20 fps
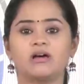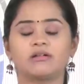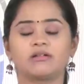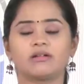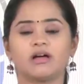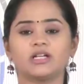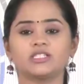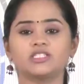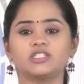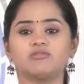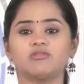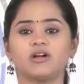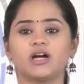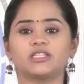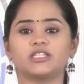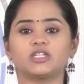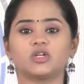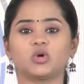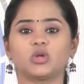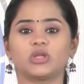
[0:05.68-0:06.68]

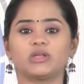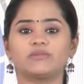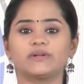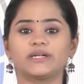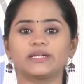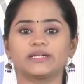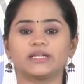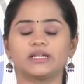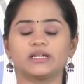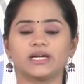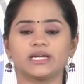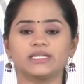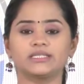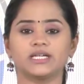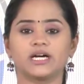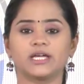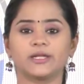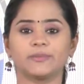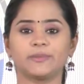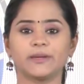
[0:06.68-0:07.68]
ராஜீவ்காந்தி கொலை வழக்கில்
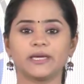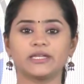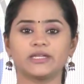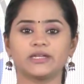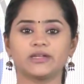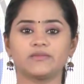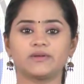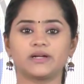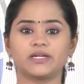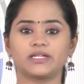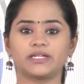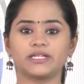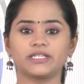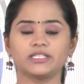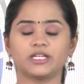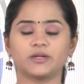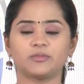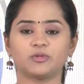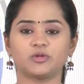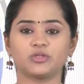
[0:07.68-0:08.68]
கைதான பேரறிவாளனை
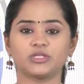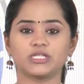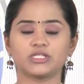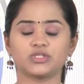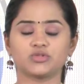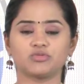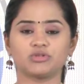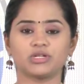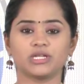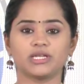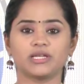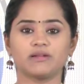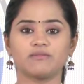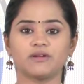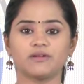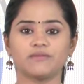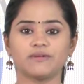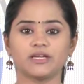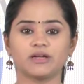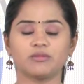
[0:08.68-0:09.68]
தற்போதைய சூழ்நிலையில்
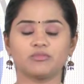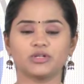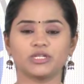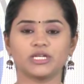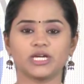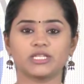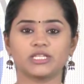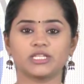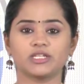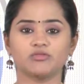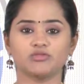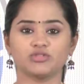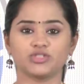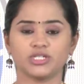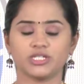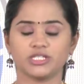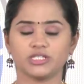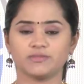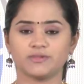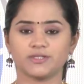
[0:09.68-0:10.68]
விடுவிக்க முடியாதென
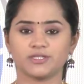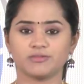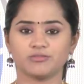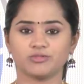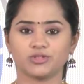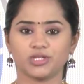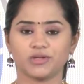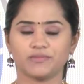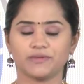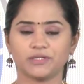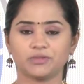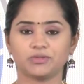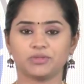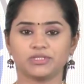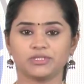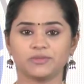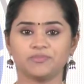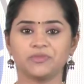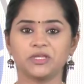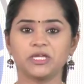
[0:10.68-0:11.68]
உச்சநீதிமன்றம்
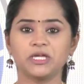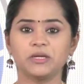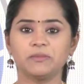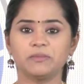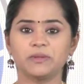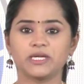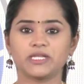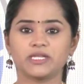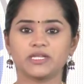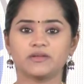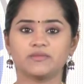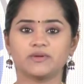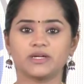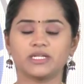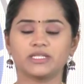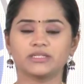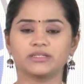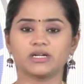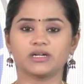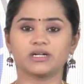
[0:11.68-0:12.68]
உத்தரவிட்டுள்ளது
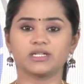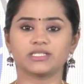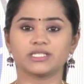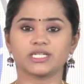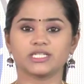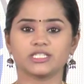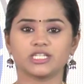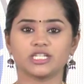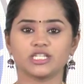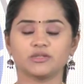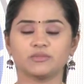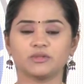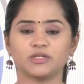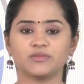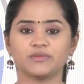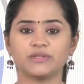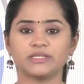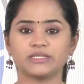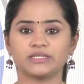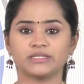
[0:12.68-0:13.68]
பேரறிவாளன் தாக்கல் செய்திருந்த
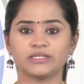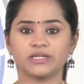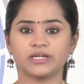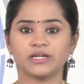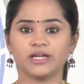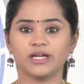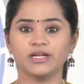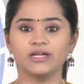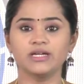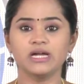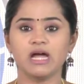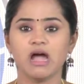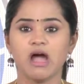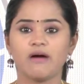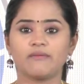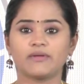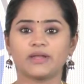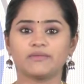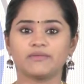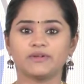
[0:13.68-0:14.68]
மனுவிற்கு இணங்க
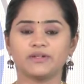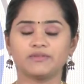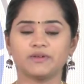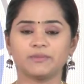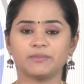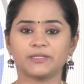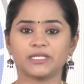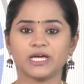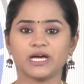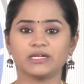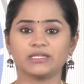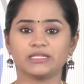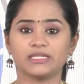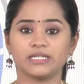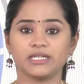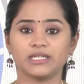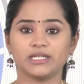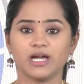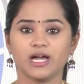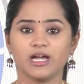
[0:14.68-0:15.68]
அவரை விடுவிப்பதா
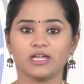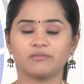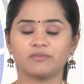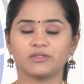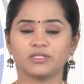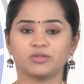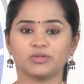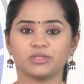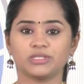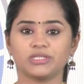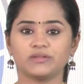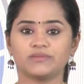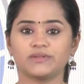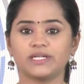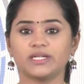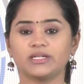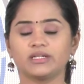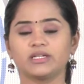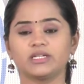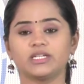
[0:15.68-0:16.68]
இல்லையா என்பது குறித்த
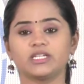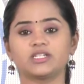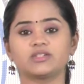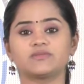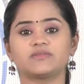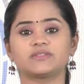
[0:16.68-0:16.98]
வழக்கு இன்று